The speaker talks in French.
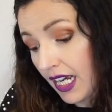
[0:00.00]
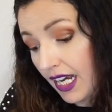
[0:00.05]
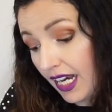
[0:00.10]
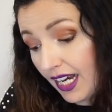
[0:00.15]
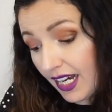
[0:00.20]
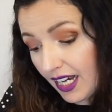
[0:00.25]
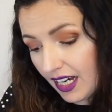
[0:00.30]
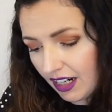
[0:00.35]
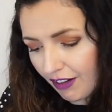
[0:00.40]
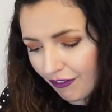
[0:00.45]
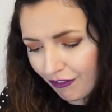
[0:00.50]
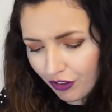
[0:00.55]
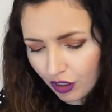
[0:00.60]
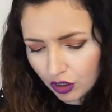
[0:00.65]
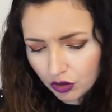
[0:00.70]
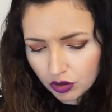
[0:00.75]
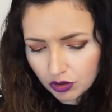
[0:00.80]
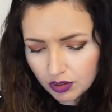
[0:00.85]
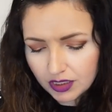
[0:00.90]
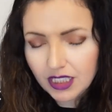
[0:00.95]
Ah, la
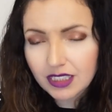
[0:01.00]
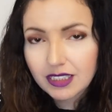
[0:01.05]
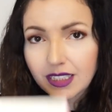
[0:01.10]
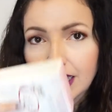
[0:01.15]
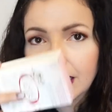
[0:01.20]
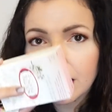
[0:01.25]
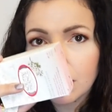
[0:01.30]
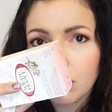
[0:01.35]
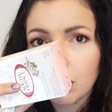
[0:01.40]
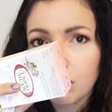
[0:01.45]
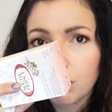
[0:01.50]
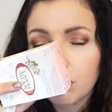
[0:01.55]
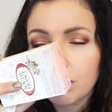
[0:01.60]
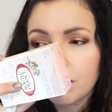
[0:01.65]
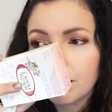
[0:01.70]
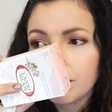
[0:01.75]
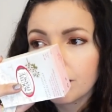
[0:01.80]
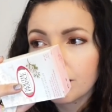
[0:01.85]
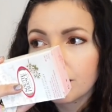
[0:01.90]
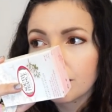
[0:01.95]
fleur de... C'est ça qui sent
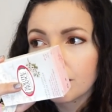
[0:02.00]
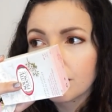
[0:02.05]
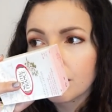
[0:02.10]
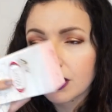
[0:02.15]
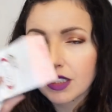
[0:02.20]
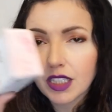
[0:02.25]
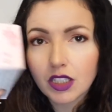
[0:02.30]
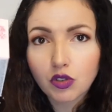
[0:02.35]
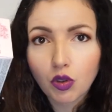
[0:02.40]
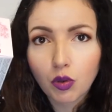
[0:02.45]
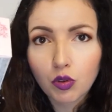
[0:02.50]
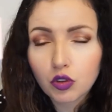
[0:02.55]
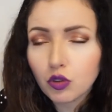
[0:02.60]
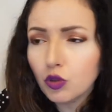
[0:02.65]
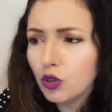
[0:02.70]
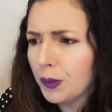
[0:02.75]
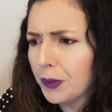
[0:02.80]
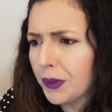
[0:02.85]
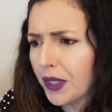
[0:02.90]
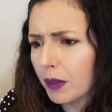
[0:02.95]
bon. Ça sent
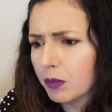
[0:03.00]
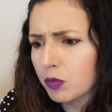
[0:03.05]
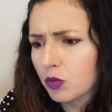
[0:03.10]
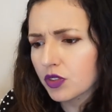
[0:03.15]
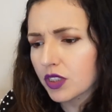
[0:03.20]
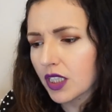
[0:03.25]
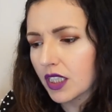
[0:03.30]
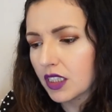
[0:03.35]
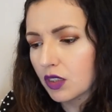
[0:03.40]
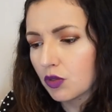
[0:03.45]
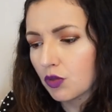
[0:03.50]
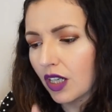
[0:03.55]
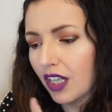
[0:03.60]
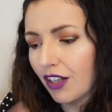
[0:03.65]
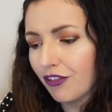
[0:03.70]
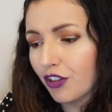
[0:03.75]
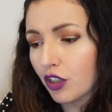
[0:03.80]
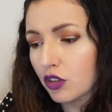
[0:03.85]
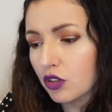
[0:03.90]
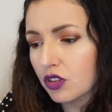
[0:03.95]
hyper bon, ça, dis donc. Ah,
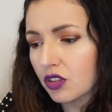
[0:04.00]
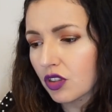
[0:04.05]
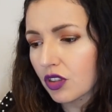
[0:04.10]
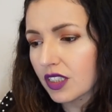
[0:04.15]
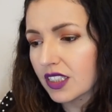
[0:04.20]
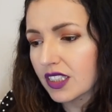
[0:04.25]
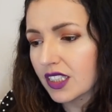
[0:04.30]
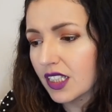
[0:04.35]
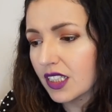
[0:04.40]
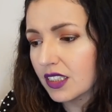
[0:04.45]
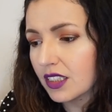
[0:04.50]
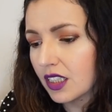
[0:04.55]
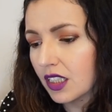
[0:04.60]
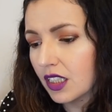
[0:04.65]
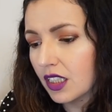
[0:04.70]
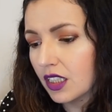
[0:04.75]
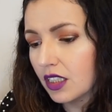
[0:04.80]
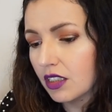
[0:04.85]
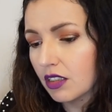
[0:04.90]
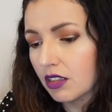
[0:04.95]
la fleur de cerisier,
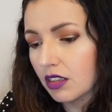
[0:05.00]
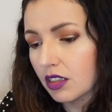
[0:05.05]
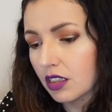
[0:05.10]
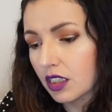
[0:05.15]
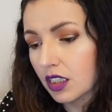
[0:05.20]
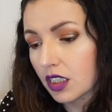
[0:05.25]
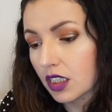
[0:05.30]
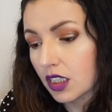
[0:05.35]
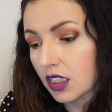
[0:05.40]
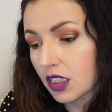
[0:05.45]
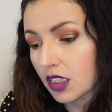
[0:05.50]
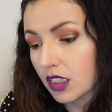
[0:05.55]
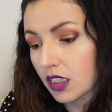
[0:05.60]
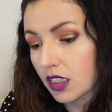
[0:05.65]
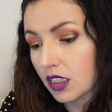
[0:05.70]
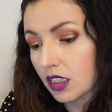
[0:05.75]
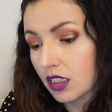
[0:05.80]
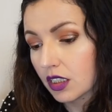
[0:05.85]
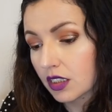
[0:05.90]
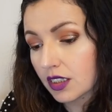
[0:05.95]
c'est
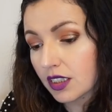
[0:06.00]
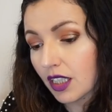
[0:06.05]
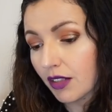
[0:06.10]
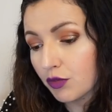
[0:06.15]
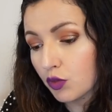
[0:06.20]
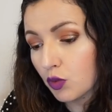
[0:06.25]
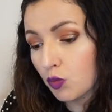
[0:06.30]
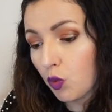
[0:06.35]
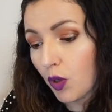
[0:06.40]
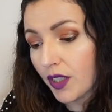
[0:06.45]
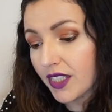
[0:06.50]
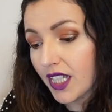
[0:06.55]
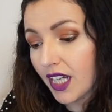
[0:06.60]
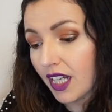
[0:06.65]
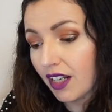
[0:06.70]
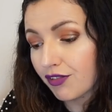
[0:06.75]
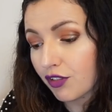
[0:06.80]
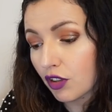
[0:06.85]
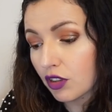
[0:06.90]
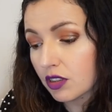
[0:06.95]
un savon broyé à
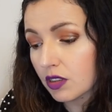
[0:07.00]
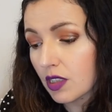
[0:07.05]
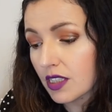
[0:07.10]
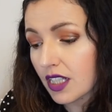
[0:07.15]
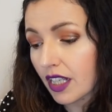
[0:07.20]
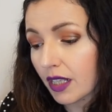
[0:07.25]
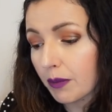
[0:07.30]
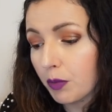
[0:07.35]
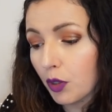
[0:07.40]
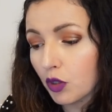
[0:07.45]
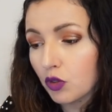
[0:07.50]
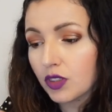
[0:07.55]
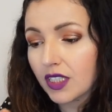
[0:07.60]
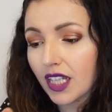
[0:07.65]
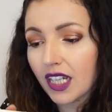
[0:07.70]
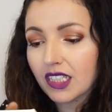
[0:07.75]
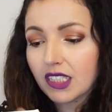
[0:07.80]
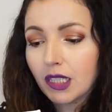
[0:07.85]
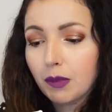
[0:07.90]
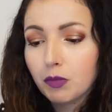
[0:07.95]
la française avec beurre de
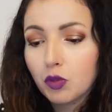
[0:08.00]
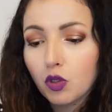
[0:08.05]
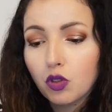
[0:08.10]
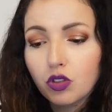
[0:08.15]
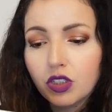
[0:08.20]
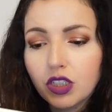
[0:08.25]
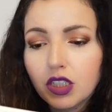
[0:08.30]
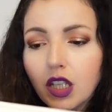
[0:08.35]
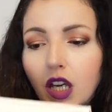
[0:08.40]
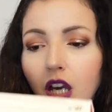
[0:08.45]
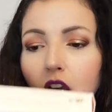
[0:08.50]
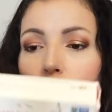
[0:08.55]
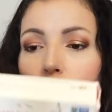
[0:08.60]
karité biologique.